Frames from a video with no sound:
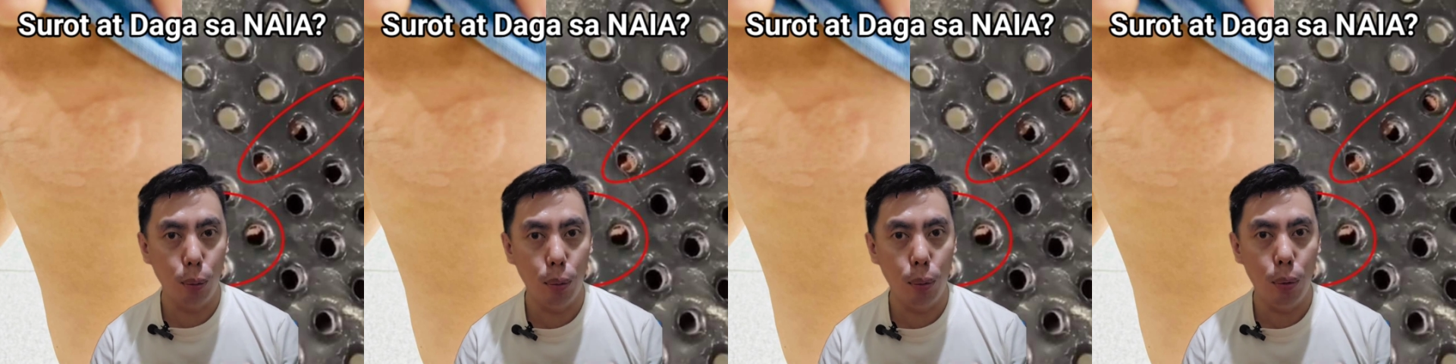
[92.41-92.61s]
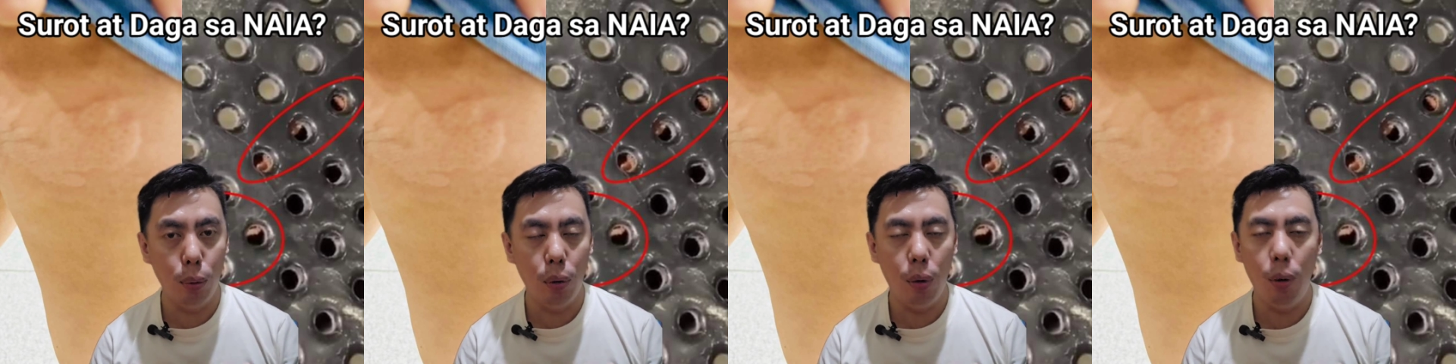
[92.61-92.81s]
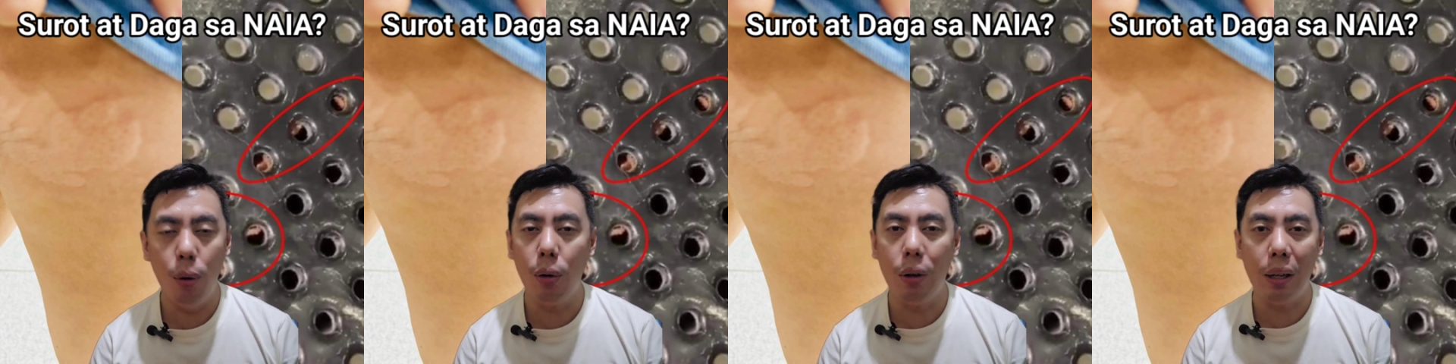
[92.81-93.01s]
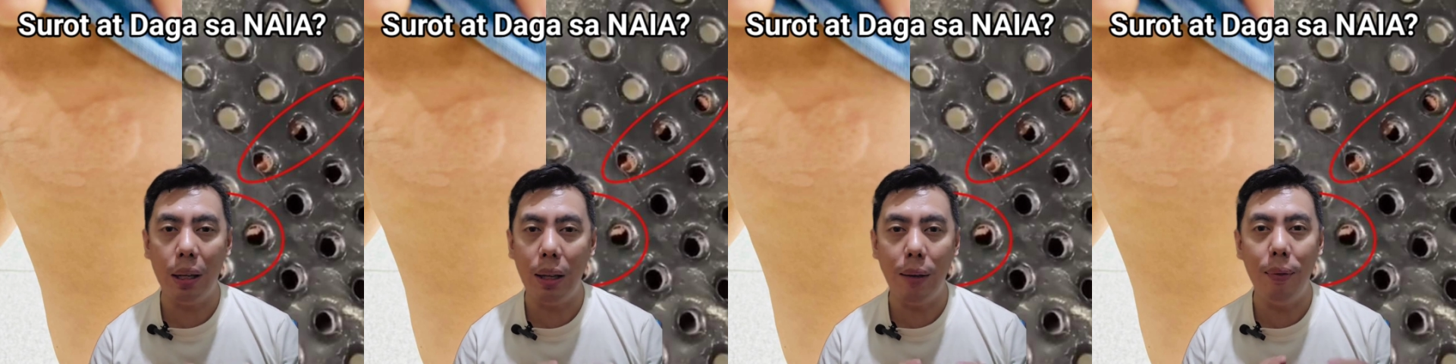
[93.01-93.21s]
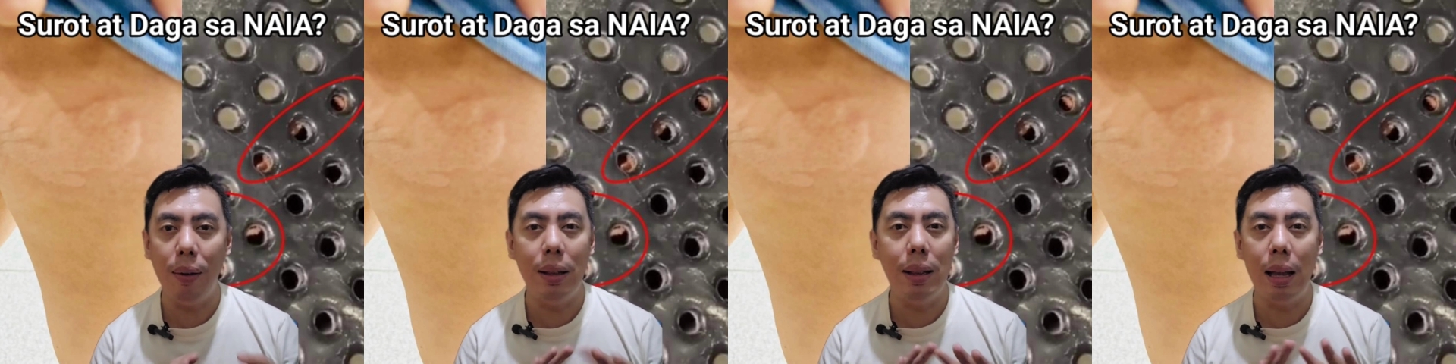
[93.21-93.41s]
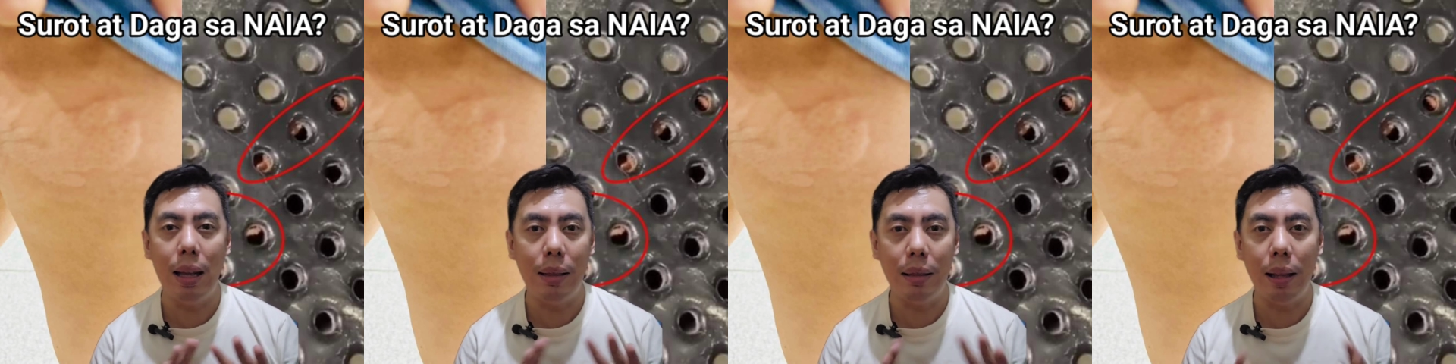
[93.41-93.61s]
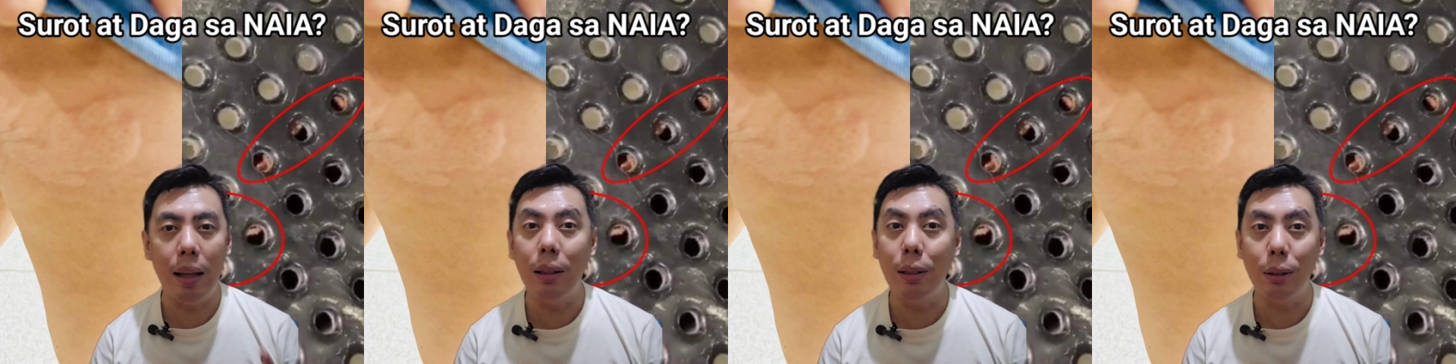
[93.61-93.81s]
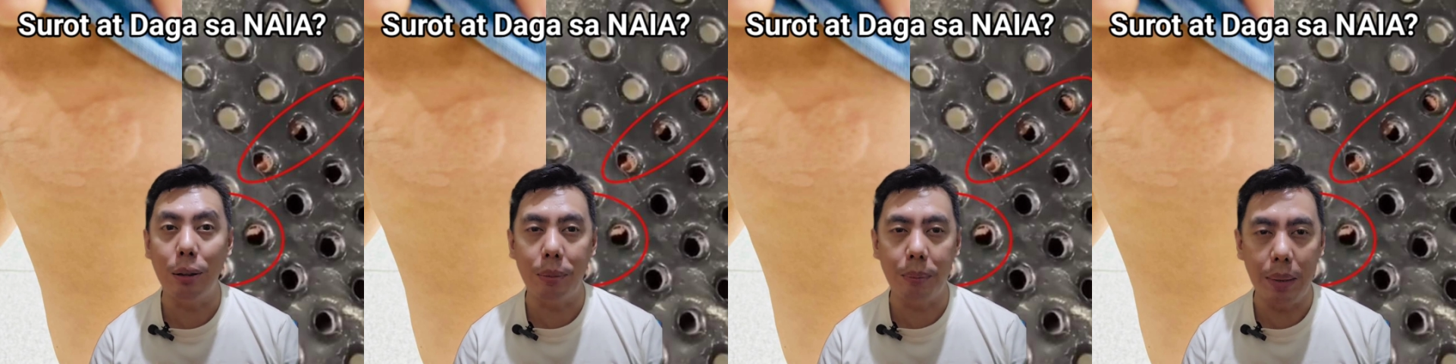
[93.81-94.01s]
2 or even lahat
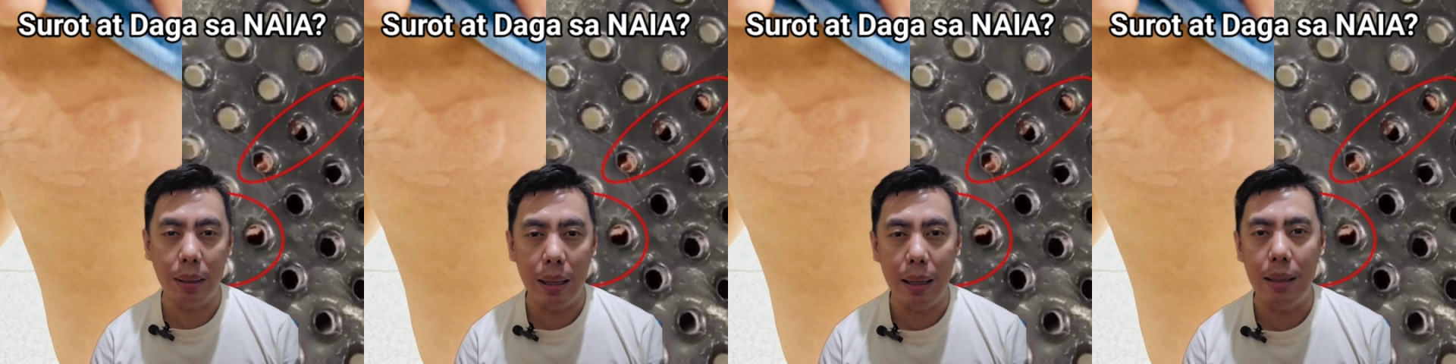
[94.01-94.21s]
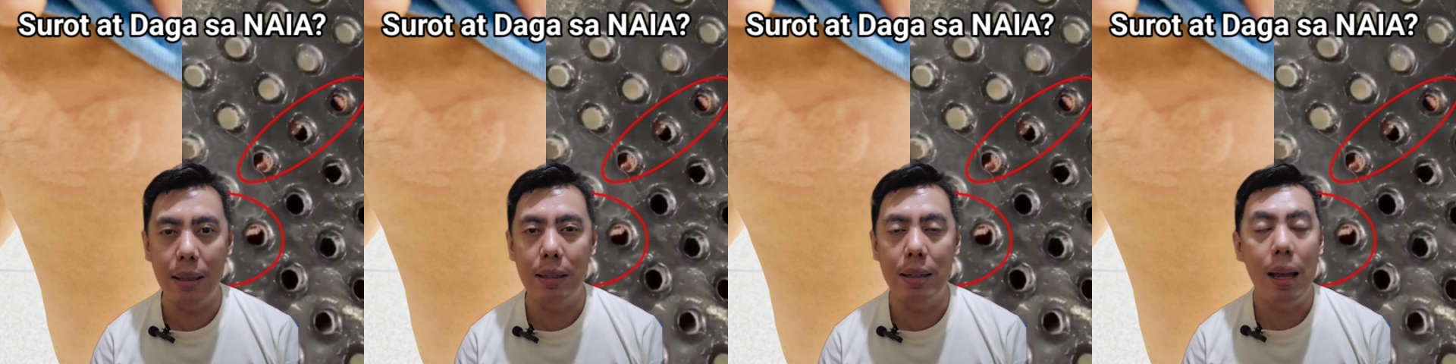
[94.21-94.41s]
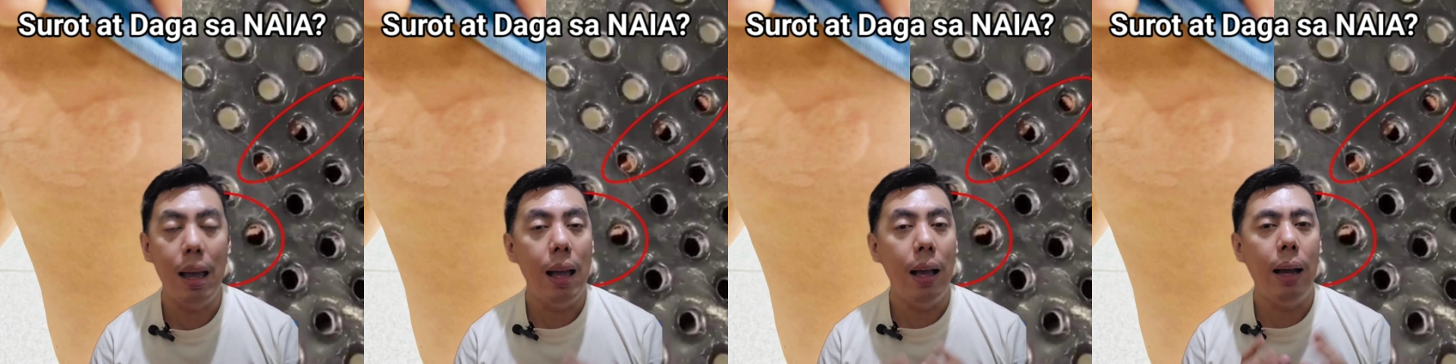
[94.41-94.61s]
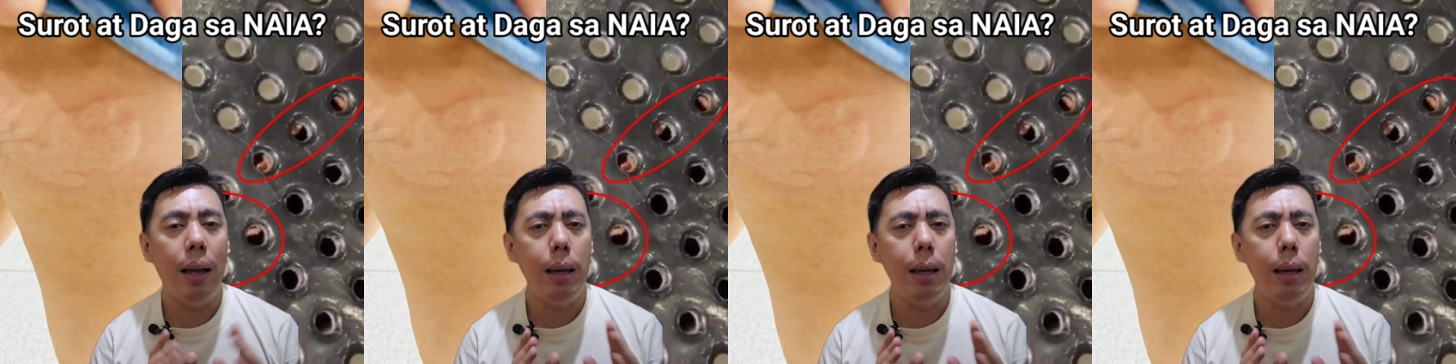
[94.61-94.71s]
ng terminals.